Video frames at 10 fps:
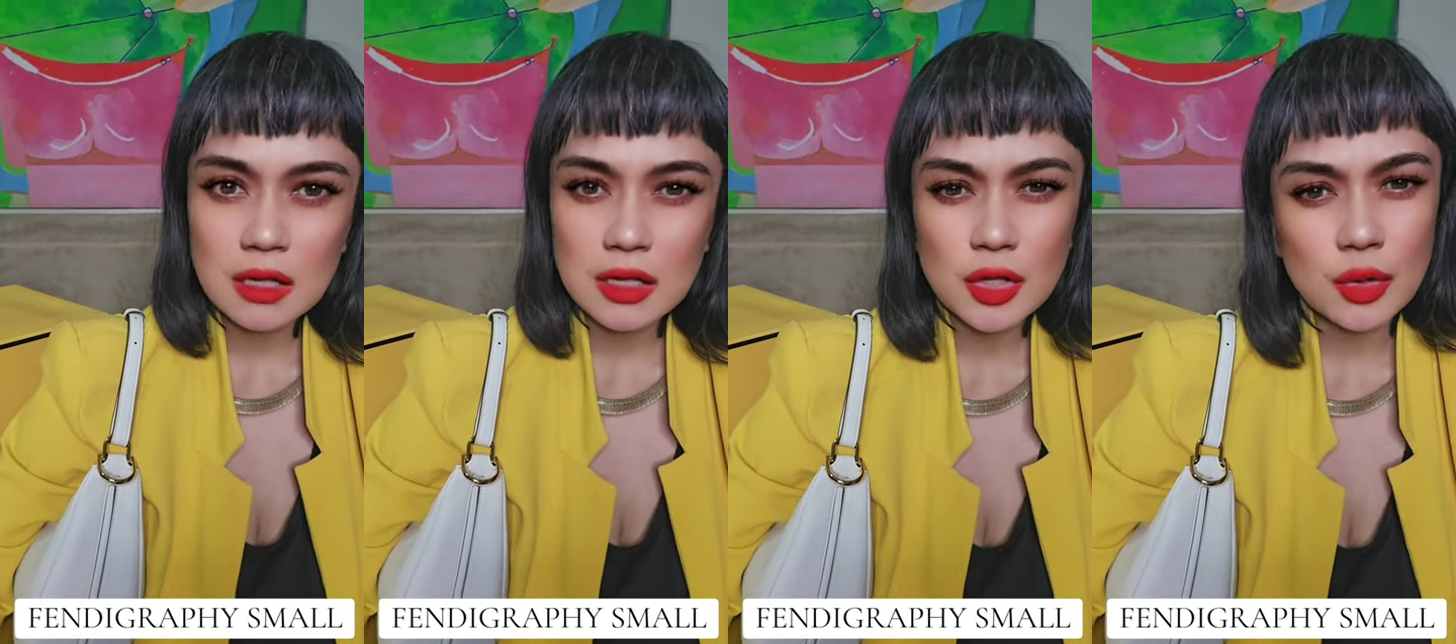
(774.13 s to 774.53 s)

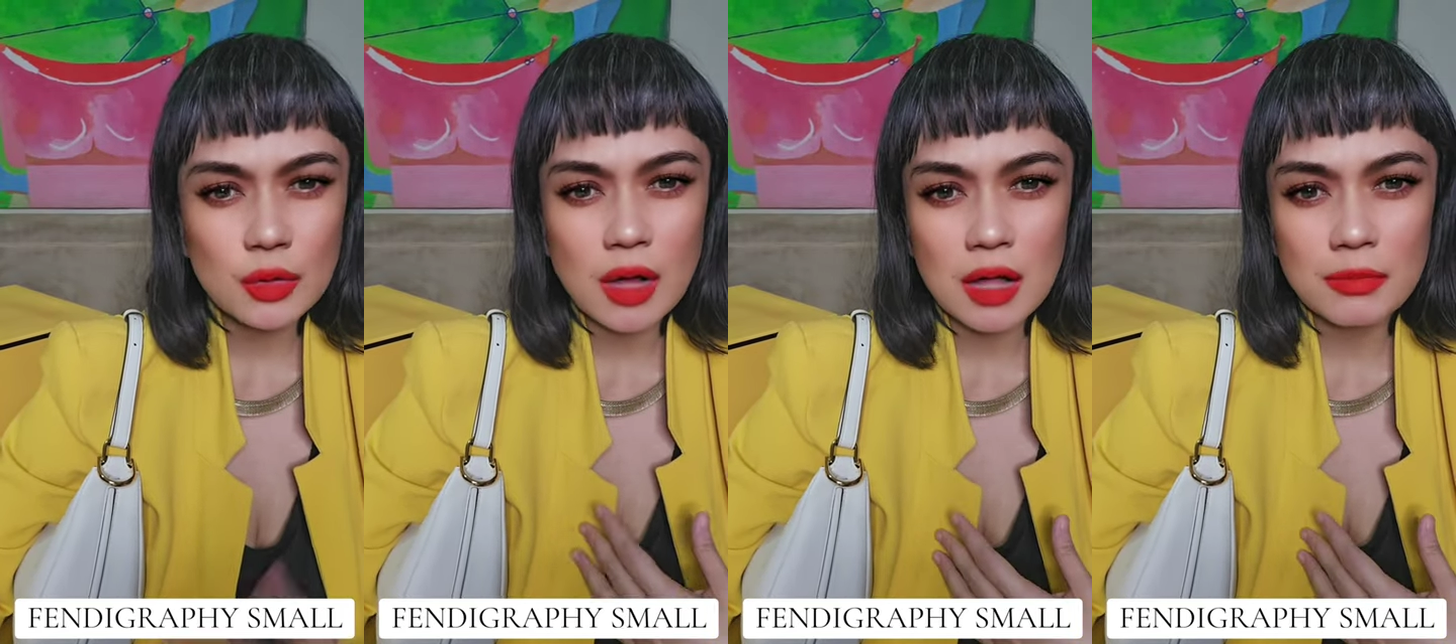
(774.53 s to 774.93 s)
you
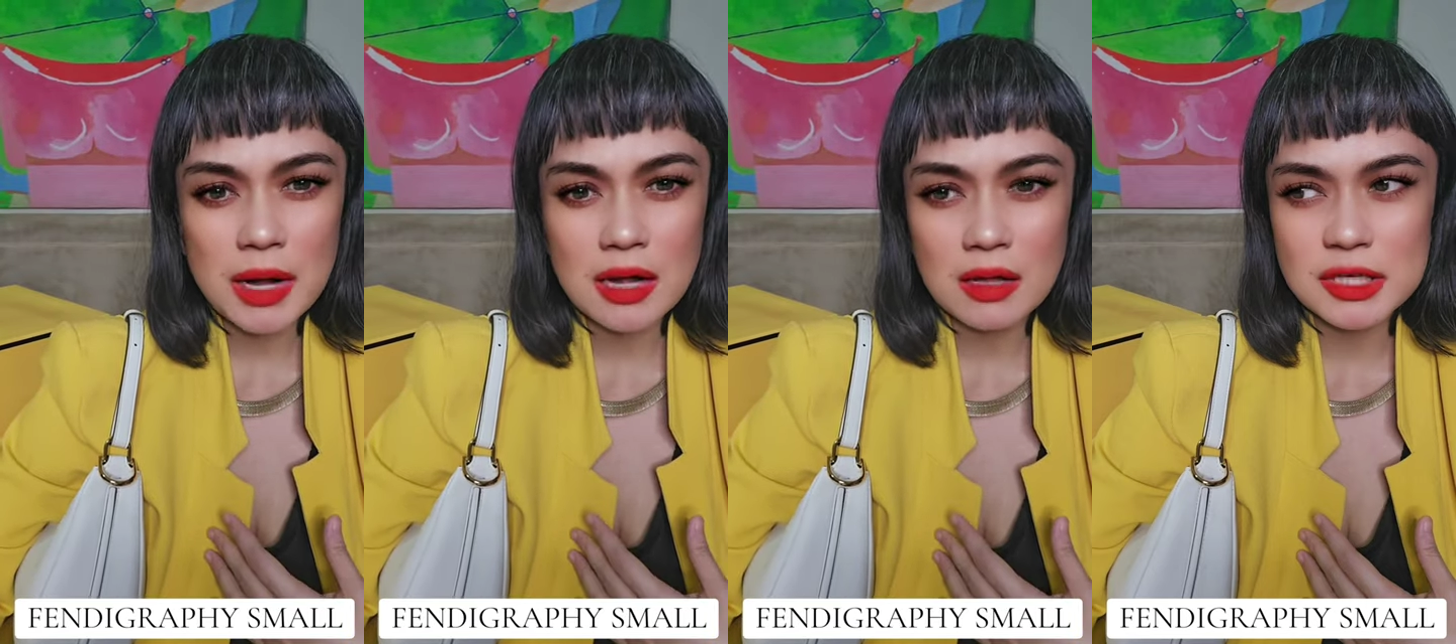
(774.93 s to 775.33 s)
know, um,
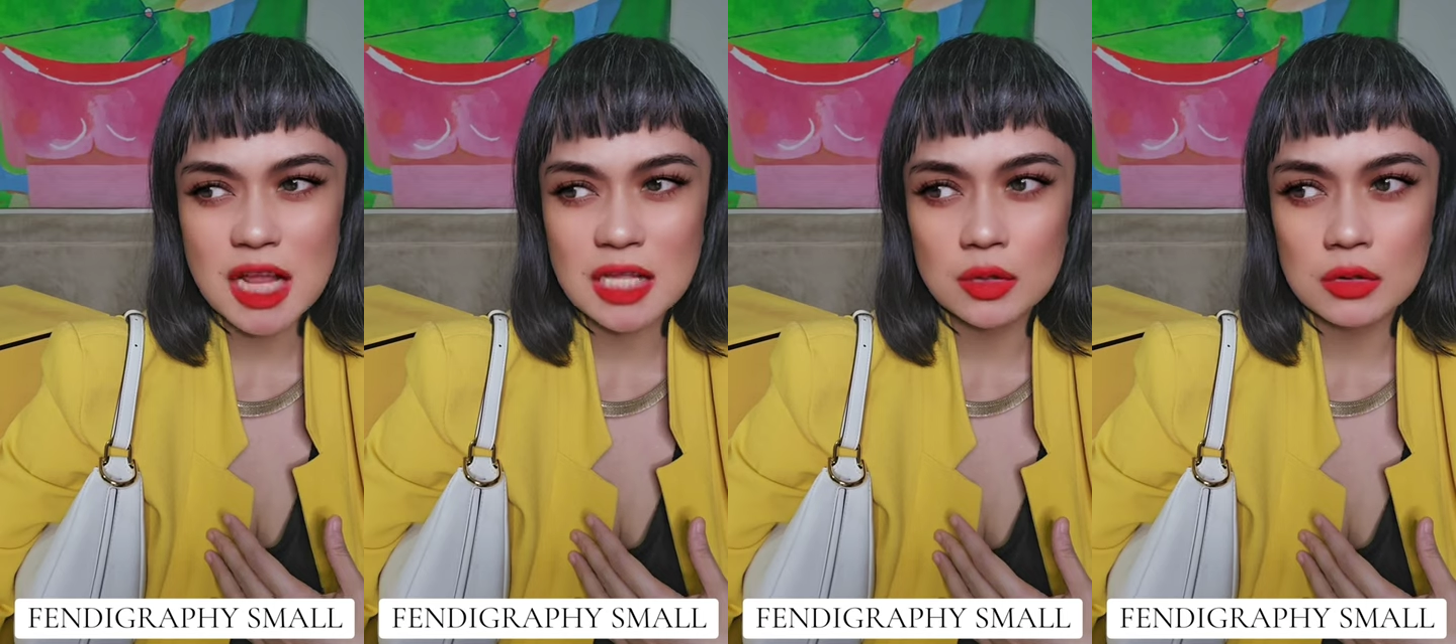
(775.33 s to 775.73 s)
parang
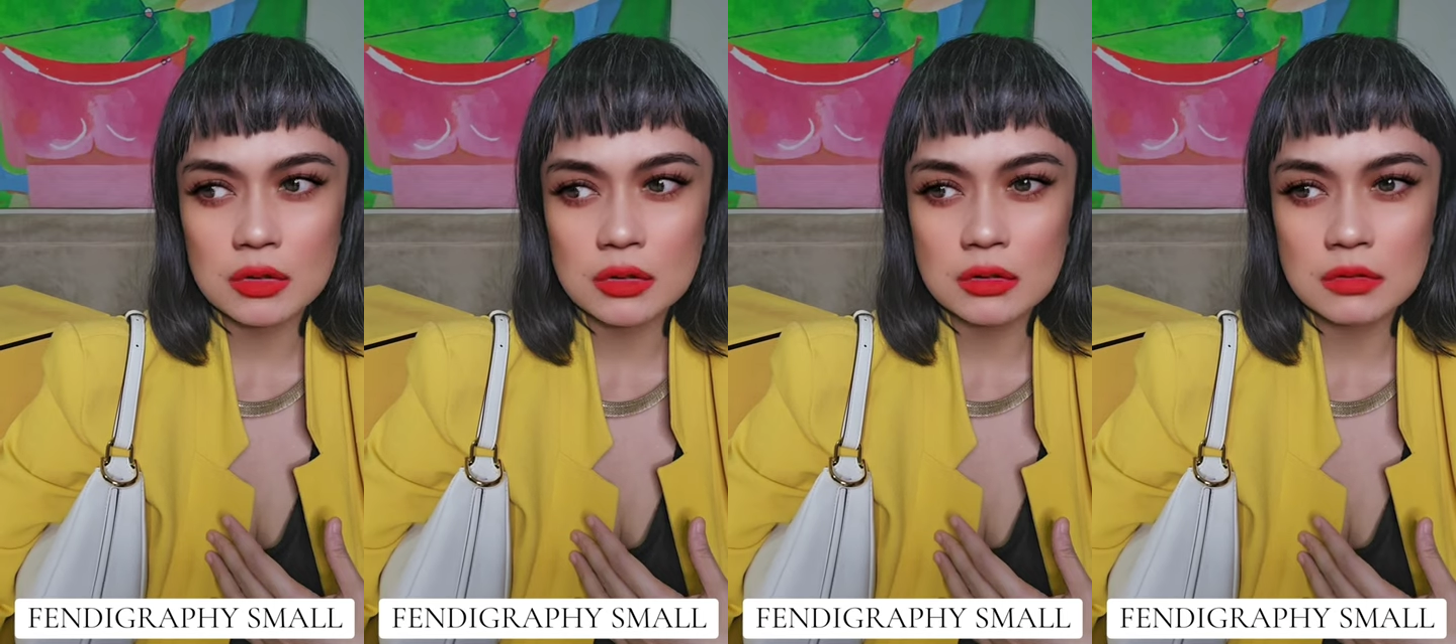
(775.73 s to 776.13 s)
masyadong
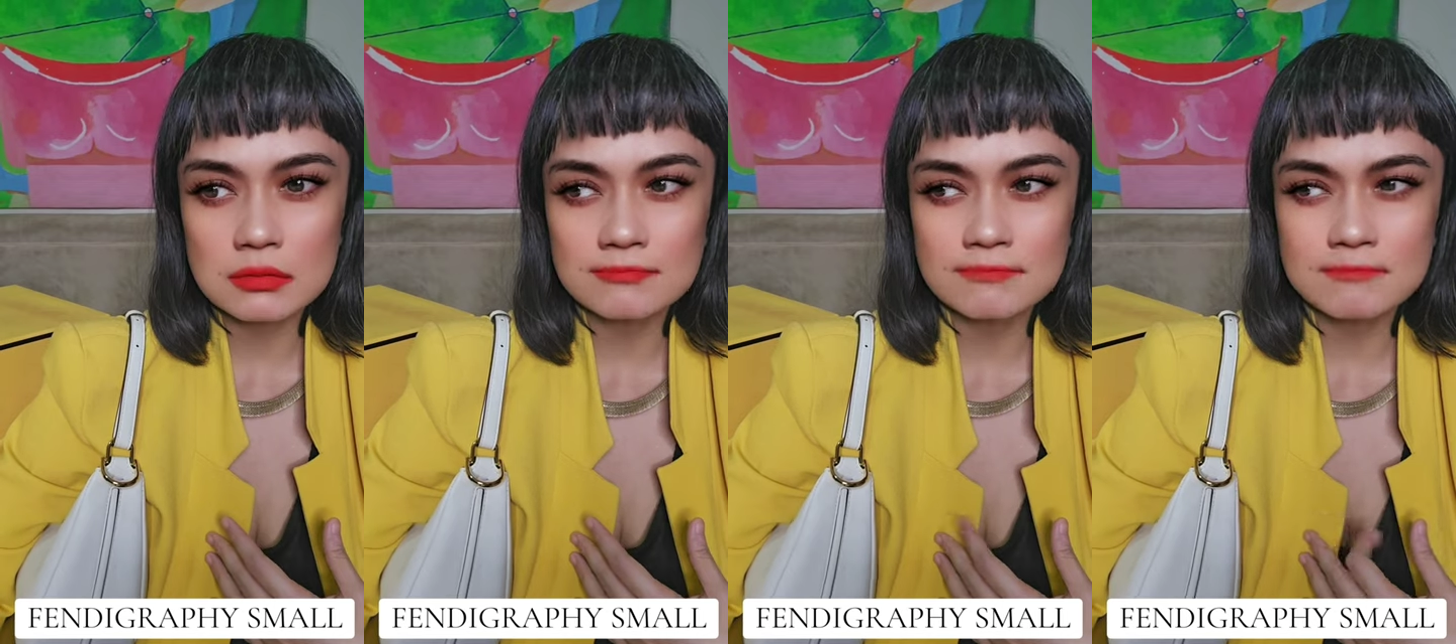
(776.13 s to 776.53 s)

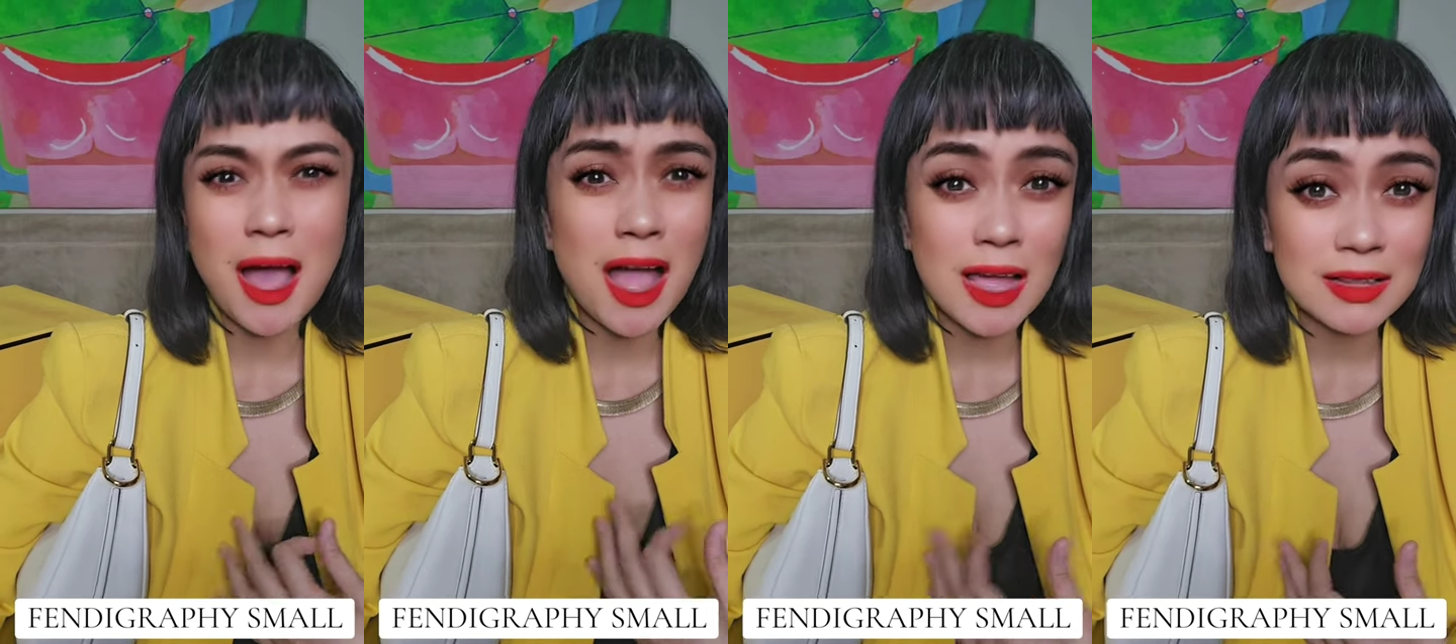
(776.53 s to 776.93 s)

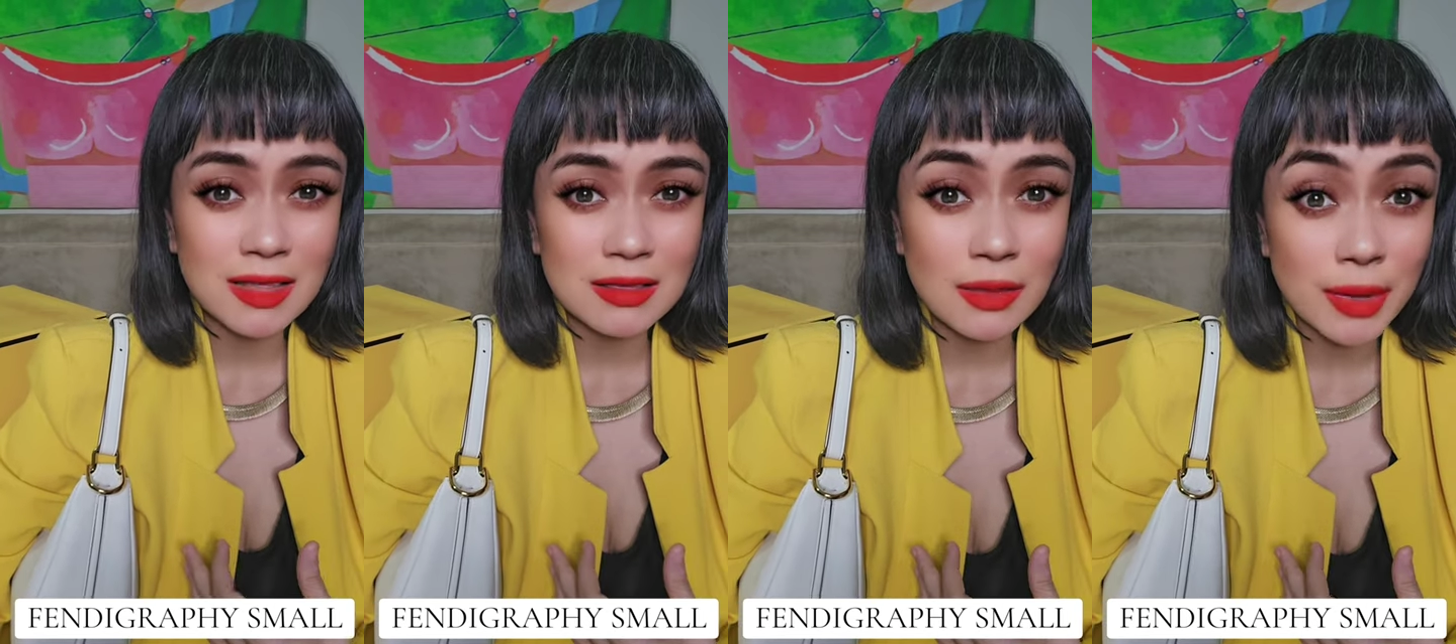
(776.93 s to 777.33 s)

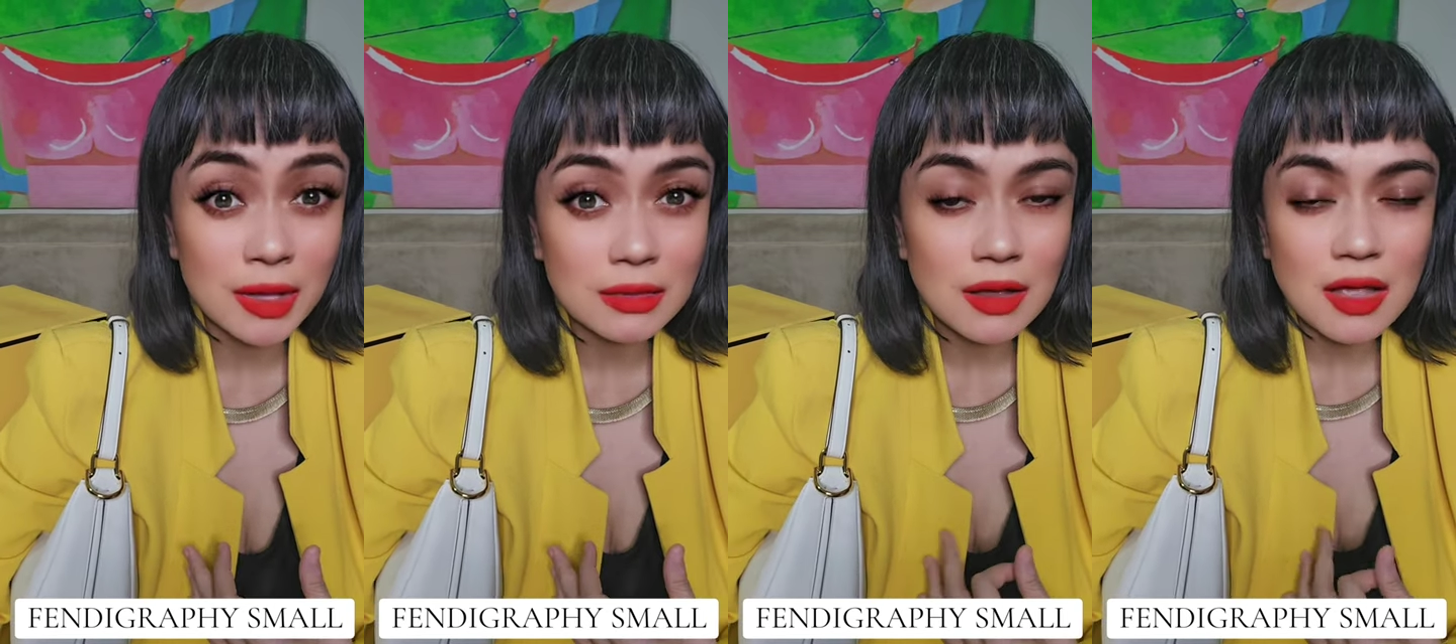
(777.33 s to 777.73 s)
maaarteng damit,